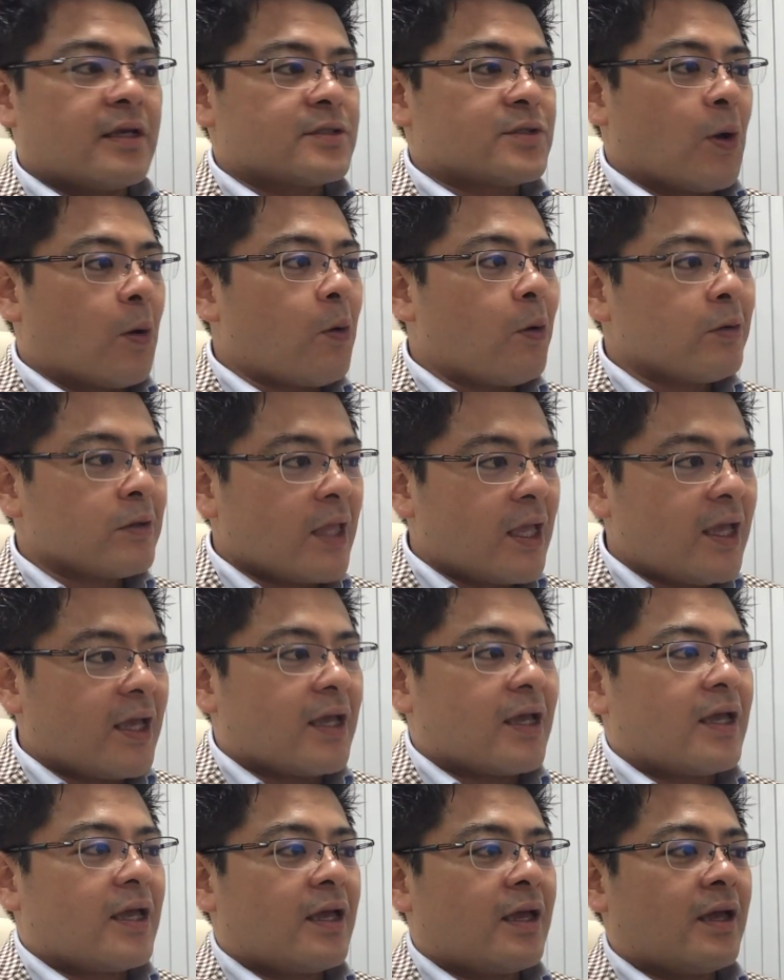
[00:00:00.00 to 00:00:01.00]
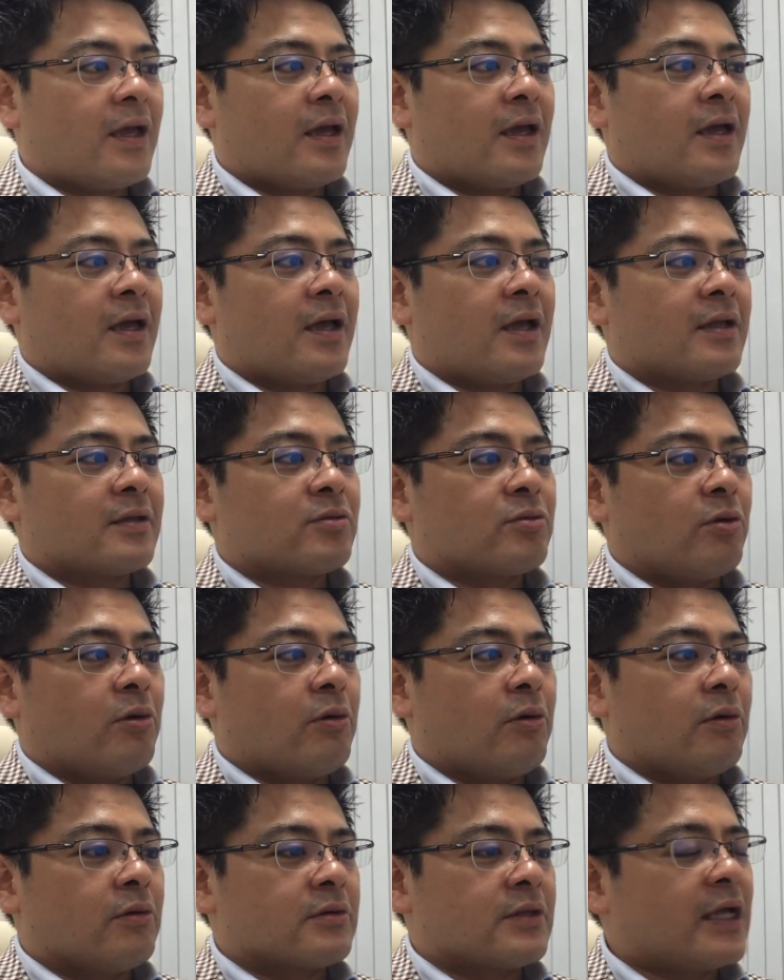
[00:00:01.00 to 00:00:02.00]
でそこで、えー
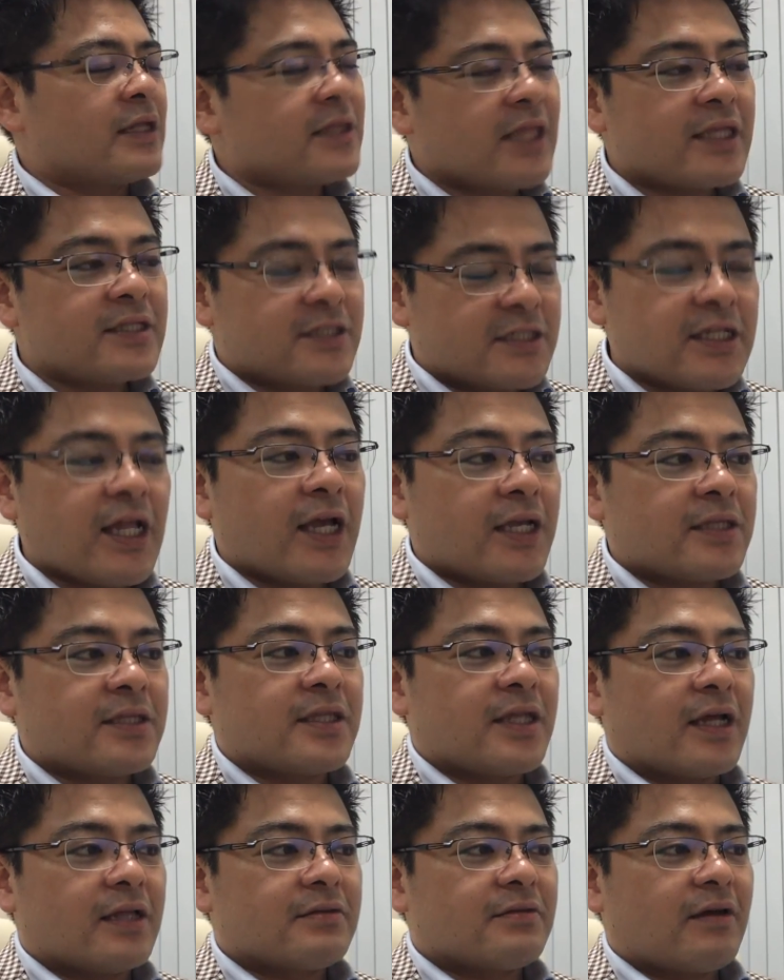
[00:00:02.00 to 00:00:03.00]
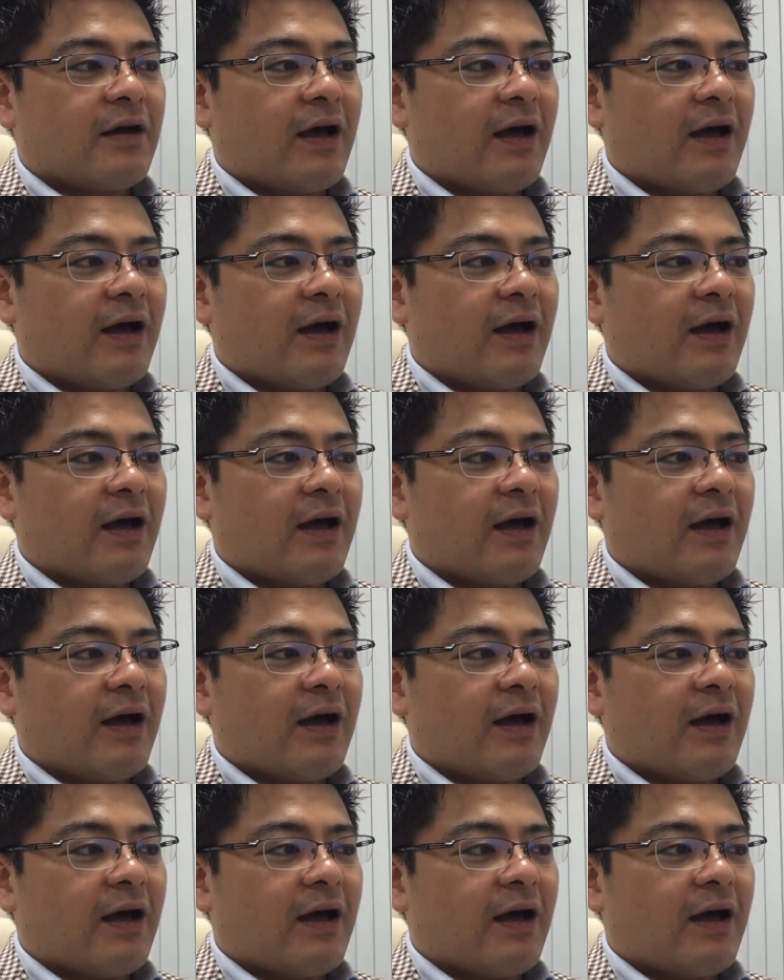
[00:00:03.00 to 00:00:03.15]
と、となんでしないんだ